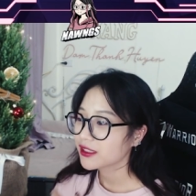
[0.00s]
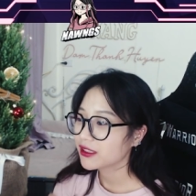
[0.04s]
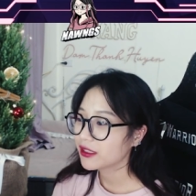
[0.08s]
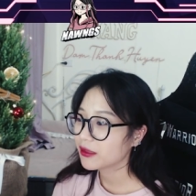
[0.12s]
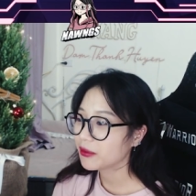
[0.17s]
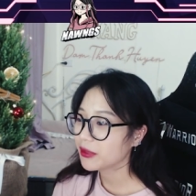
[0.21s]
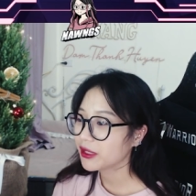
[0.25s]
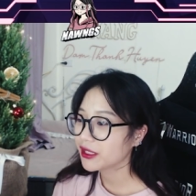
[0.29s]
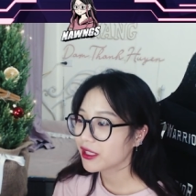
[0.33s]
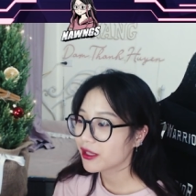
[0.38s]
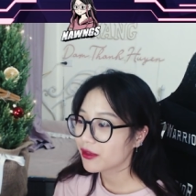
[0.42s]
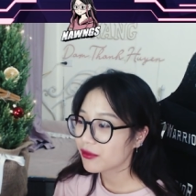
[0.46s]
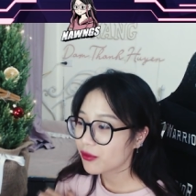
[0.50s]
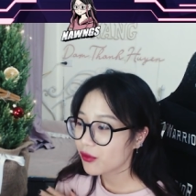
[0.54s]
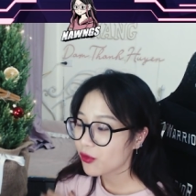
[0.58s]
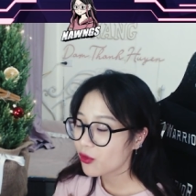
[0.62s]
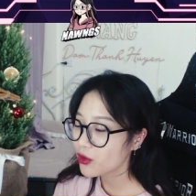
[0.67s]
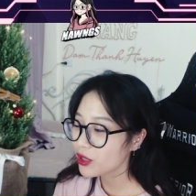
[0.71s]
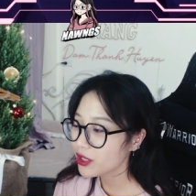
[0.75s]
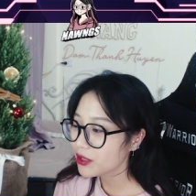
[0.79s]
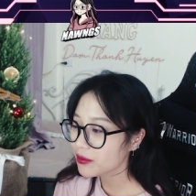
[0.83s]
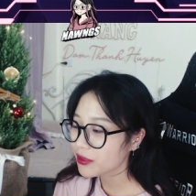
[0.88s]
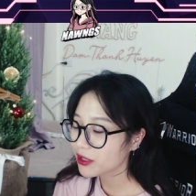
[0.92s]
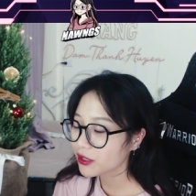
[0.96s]
thì mình thấy
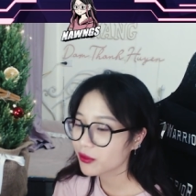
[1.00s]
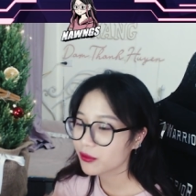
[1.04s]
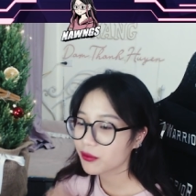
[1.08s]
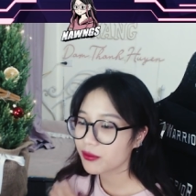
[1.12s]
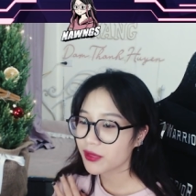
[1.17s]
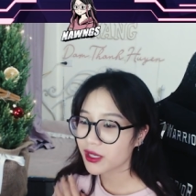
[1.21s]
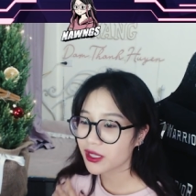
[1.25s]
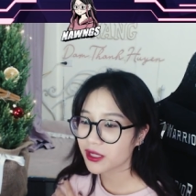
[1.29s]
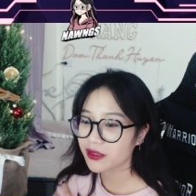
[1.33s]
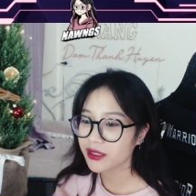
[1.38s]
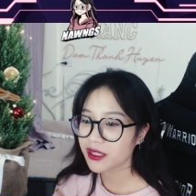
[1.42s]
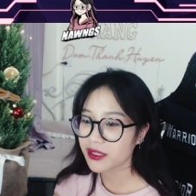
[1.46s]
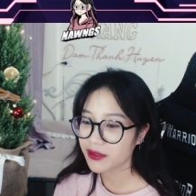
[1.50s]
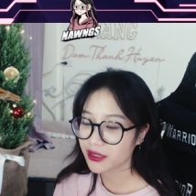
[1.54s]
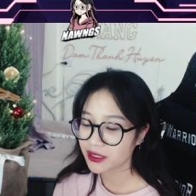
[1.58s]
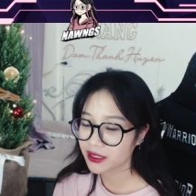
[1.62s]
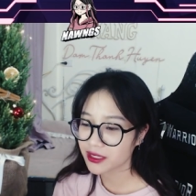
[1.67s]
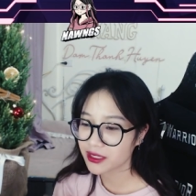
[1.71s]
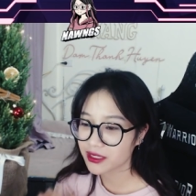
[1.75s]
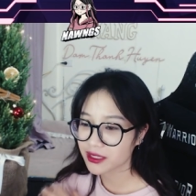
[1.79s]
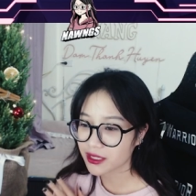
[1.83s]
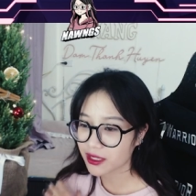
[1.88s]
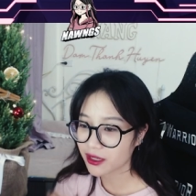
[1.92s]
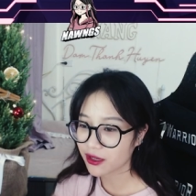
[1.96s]
vui mình cũng bắt đi vào
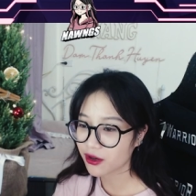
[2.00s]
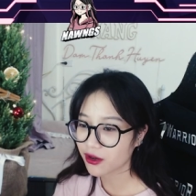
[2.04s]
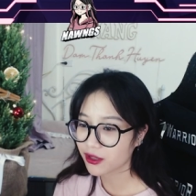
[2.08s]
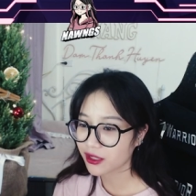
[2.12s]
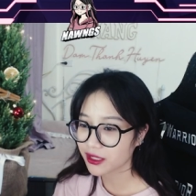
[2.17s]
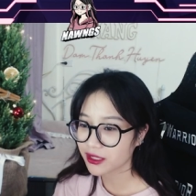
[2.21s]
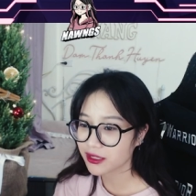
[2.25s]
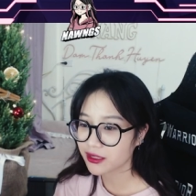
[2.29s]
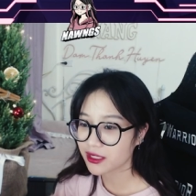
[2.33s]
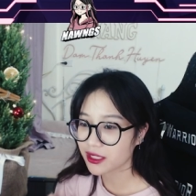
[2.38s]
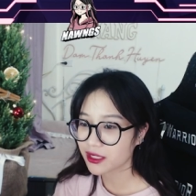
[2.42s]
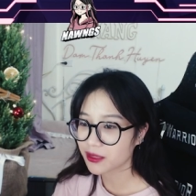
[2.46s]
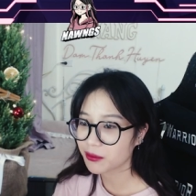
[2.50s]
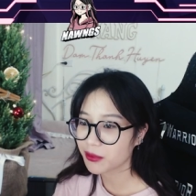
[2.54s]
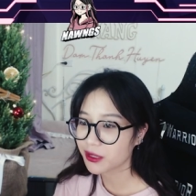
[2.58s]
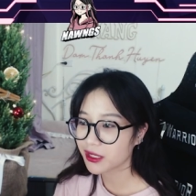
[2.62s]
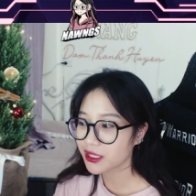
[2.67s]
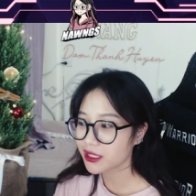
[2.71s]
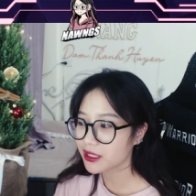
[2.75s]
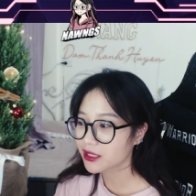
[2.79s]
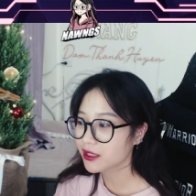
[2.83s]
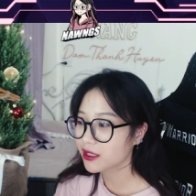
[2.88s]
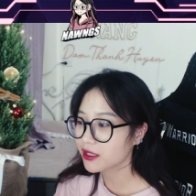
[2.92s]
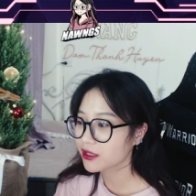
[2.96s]
đi sài gòn các thứ để mình
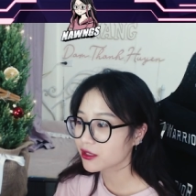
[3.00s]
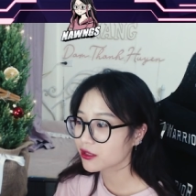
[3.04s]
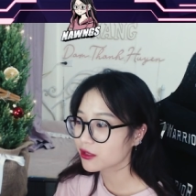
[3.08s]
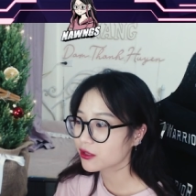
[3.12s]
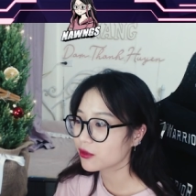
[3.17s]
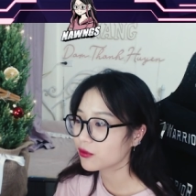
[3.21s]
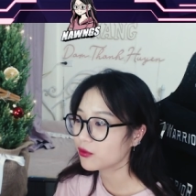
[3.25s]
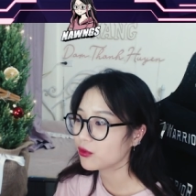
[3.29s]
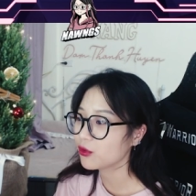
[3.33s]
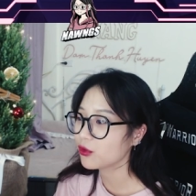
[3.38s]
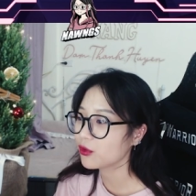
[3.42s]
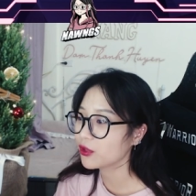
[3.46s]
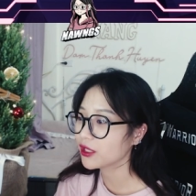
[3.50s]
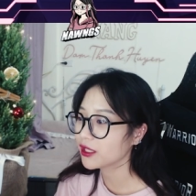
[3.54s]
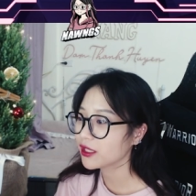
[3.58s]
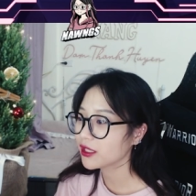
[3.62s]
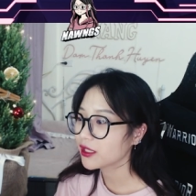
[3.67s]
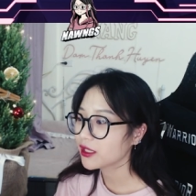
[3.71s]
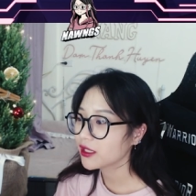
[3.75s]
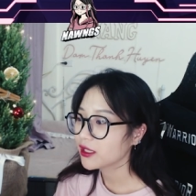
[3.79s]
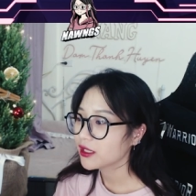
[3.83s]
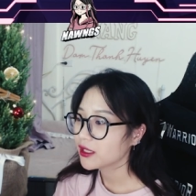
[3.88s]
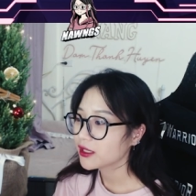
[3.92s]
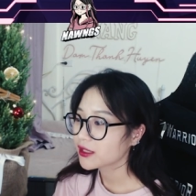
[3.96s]
đi chơi cho nó vui
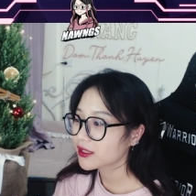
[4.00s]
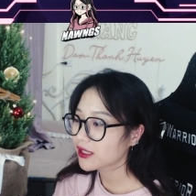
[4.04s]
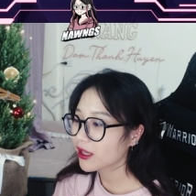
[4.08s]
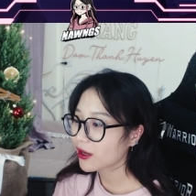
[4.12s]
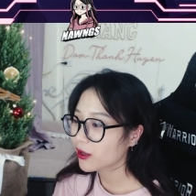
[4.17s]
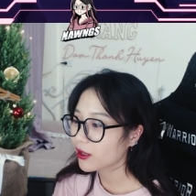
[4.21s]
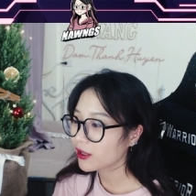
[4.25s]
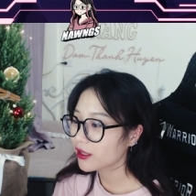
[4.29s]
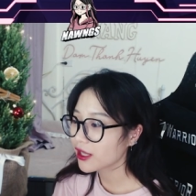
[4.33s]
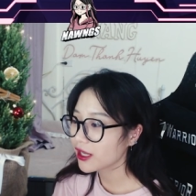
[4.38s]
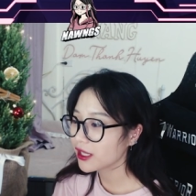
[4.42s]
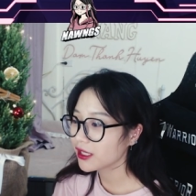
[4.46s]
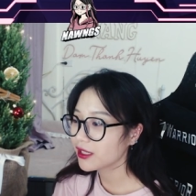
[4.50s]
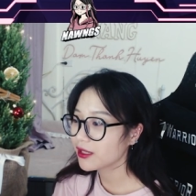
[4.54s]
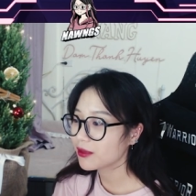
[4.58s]
dạo gần đây thì